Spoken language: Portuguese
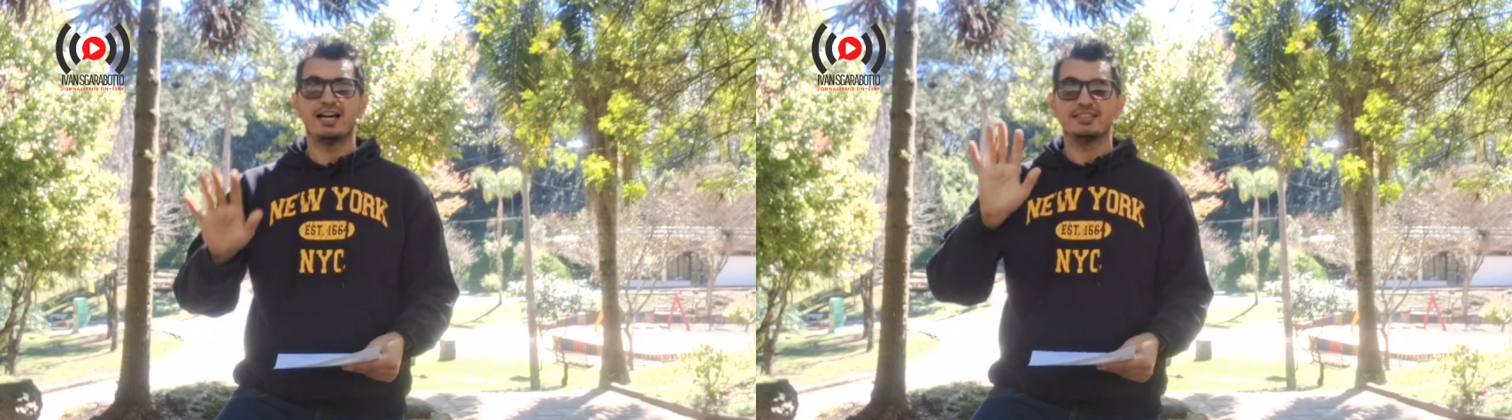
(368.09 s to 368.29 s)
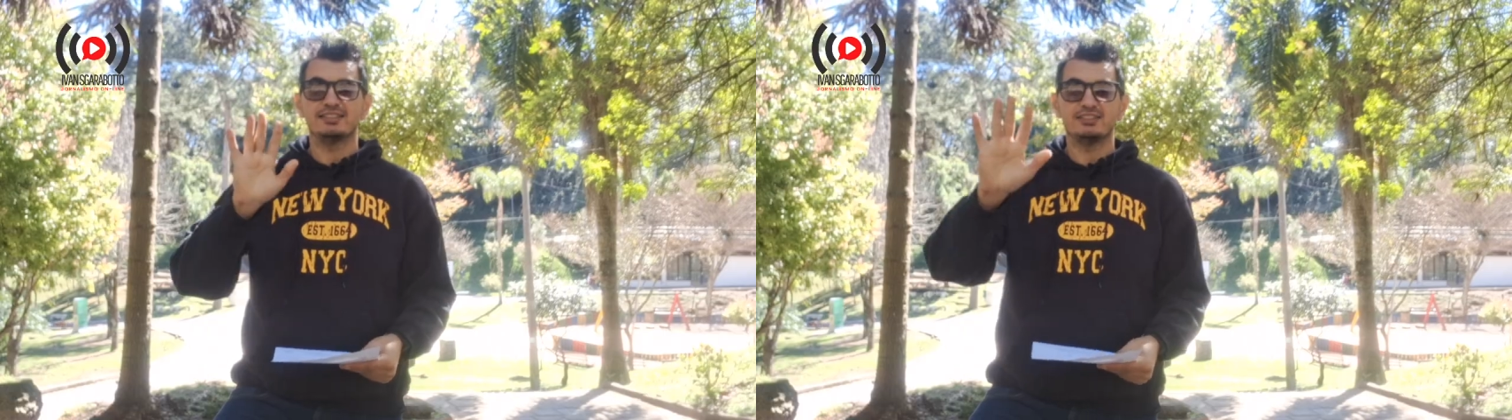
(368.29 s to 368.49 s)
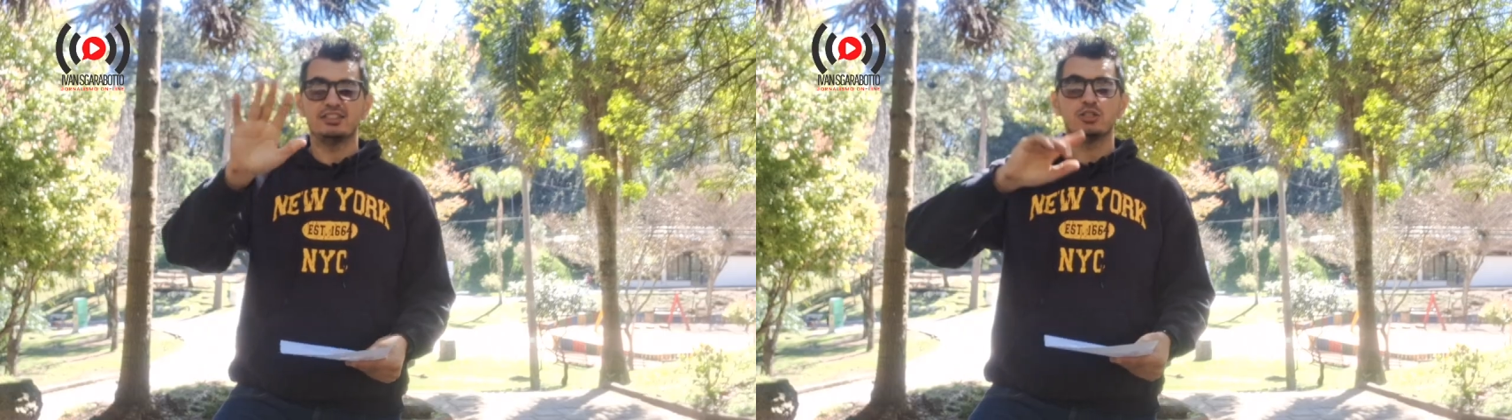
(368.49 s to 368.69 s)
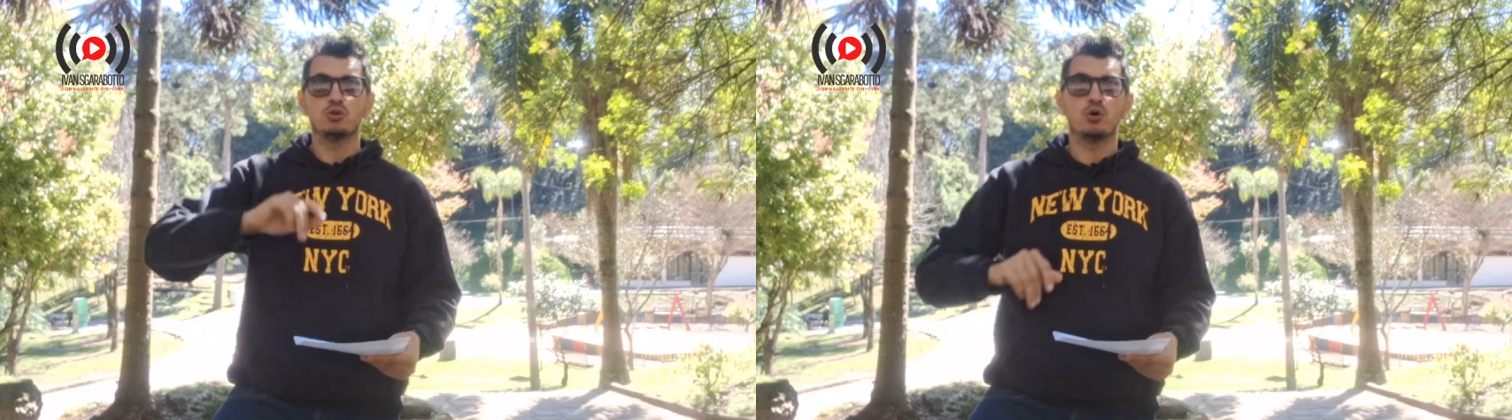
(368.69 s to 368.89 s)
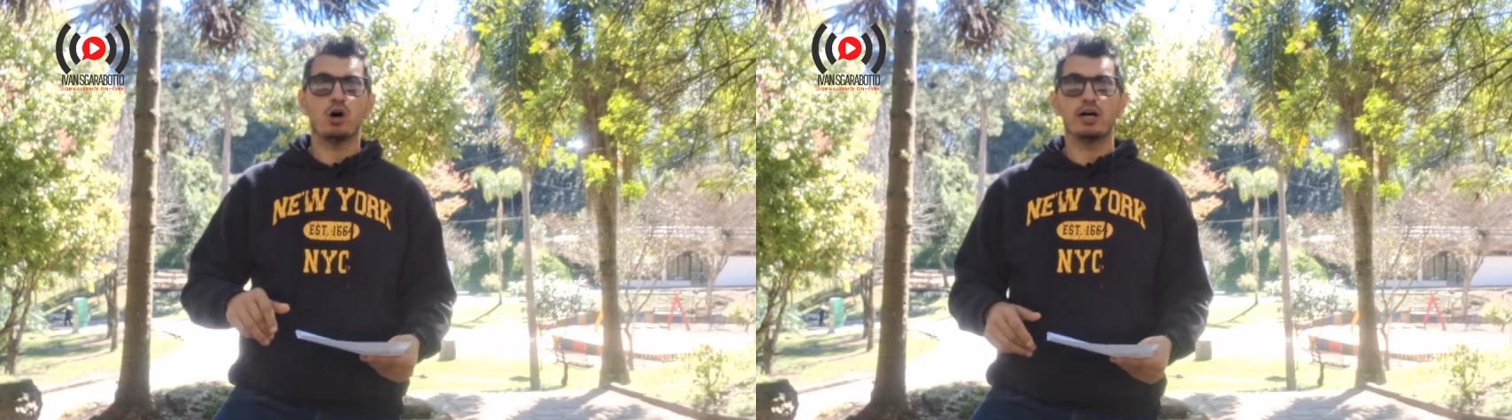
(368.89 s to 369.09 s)
às
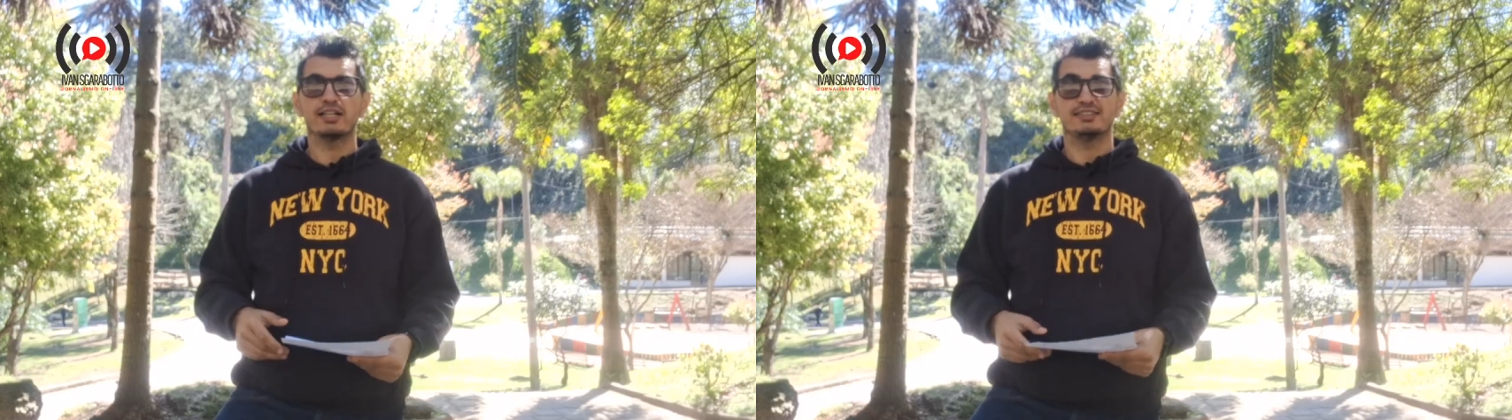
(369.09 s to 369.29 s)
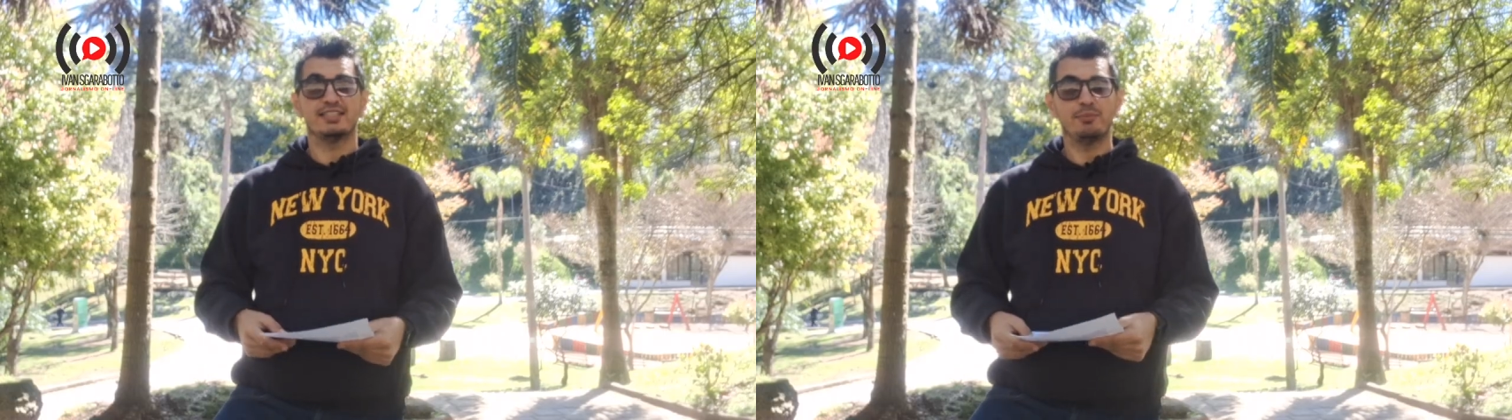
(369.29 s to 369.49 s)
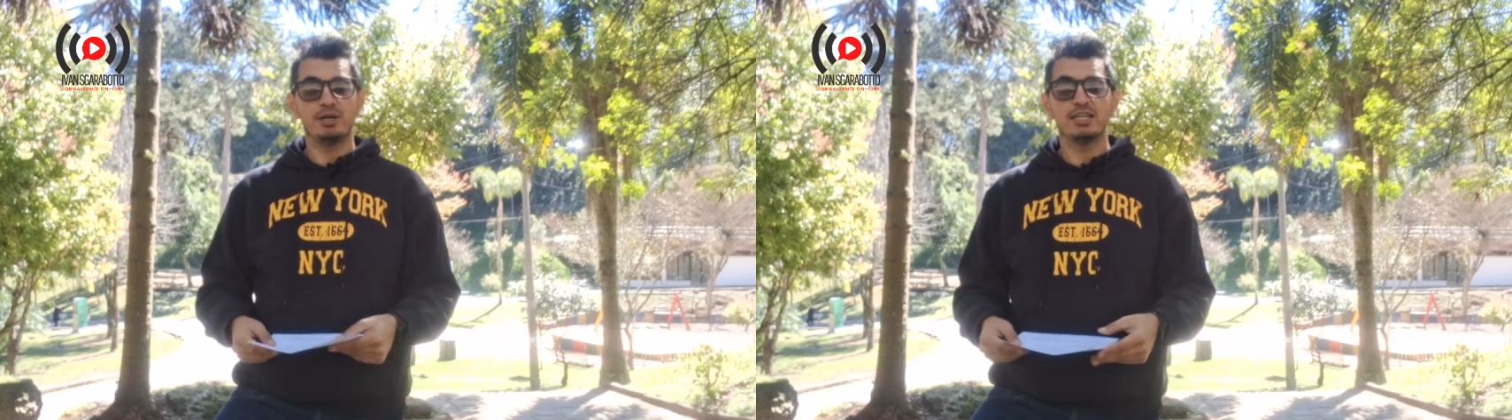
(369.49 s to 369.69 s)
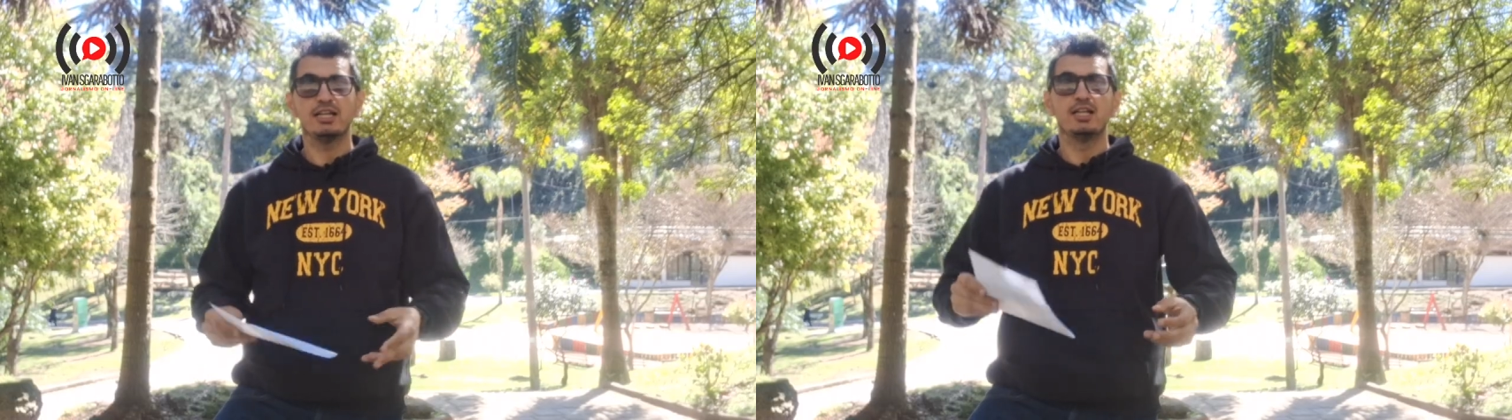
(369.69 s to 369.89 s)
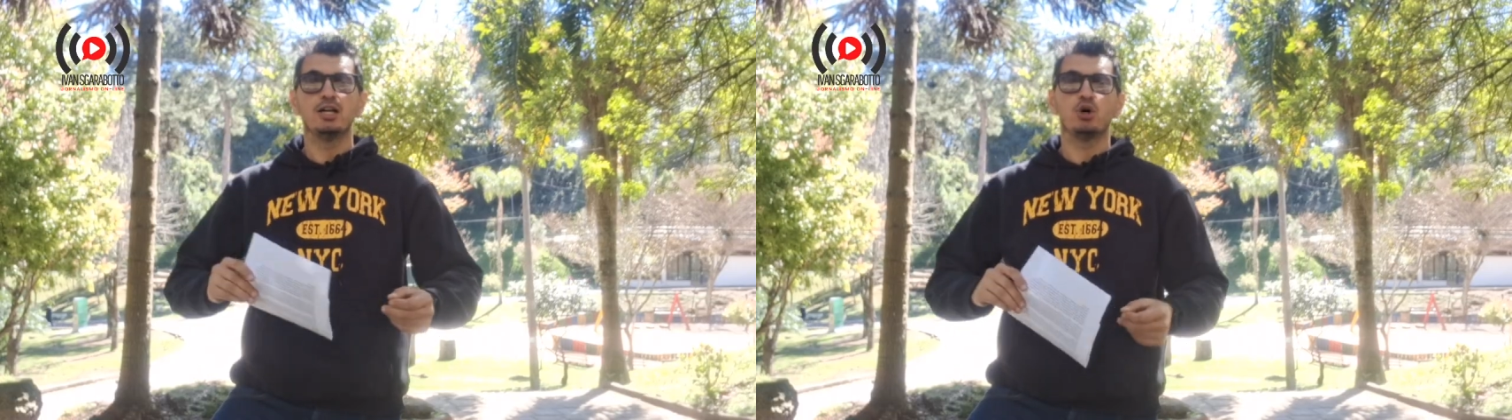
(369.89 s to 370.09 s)
5 horas da
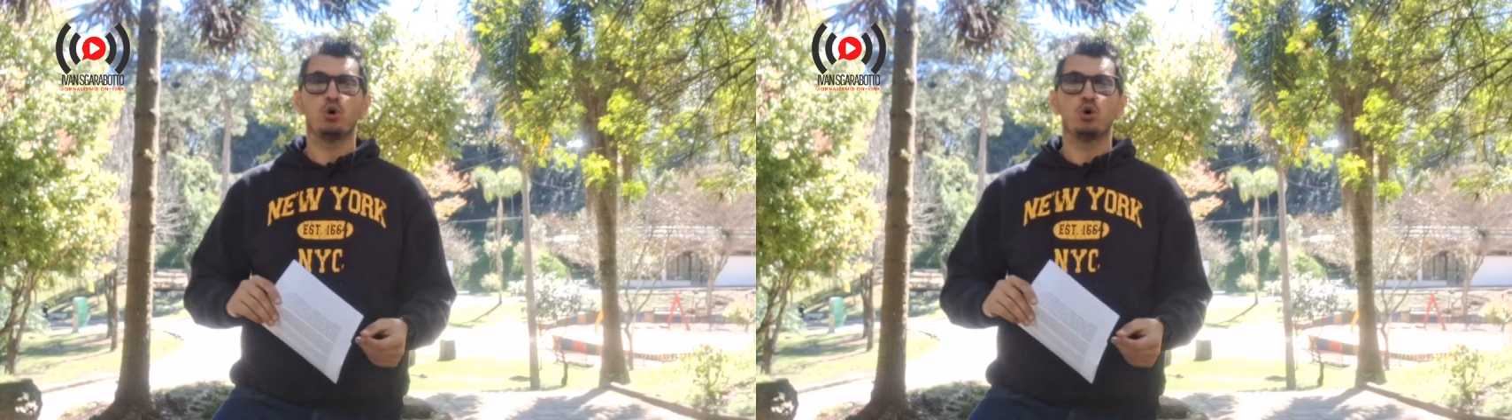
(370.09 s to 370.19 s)
manhã,